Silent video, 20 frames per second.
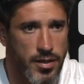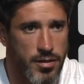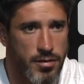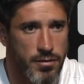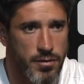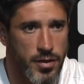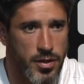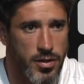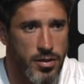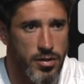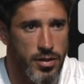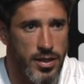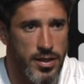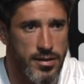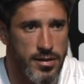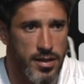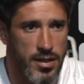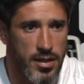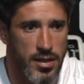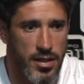inferiores
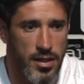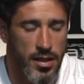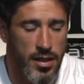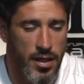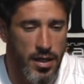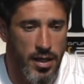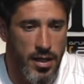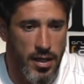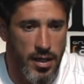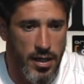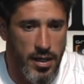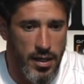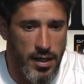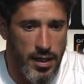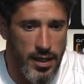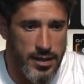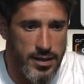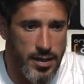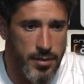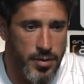hasta,
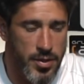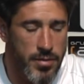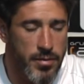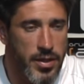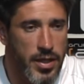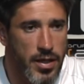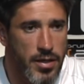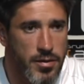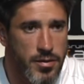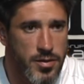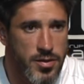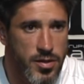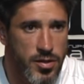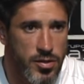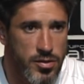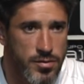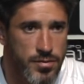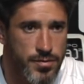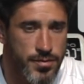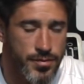hasta Primera
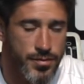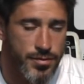División,